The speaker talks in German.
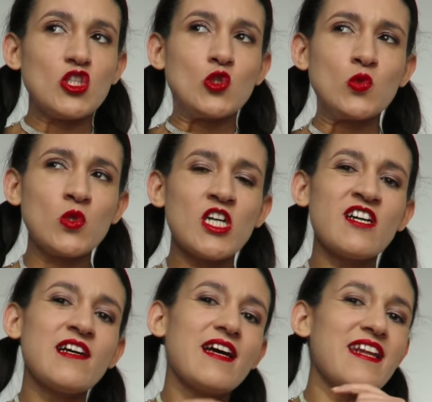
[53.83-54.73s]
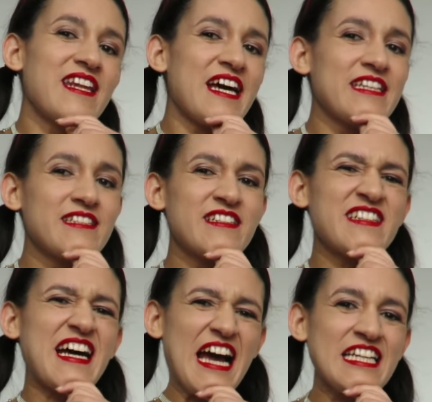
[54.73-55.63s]
Nur
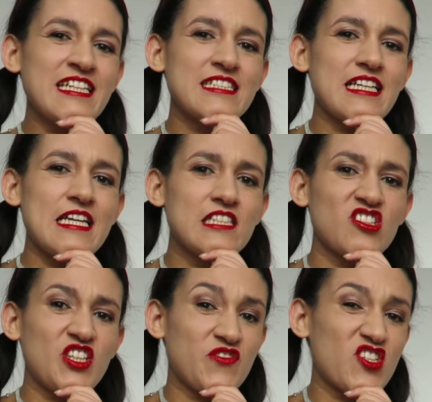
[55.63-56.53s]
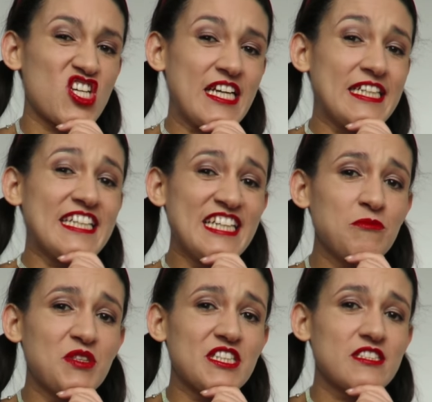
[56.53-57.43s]
leider anders, als es euch wahrscheinlich
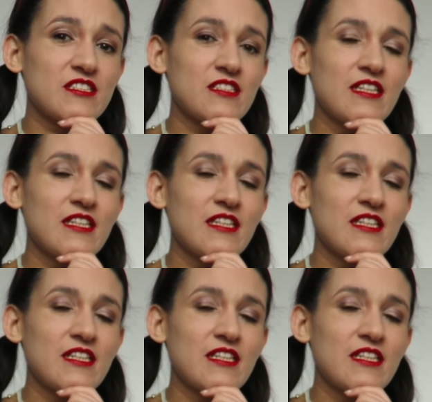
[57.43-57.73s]
lieb ist.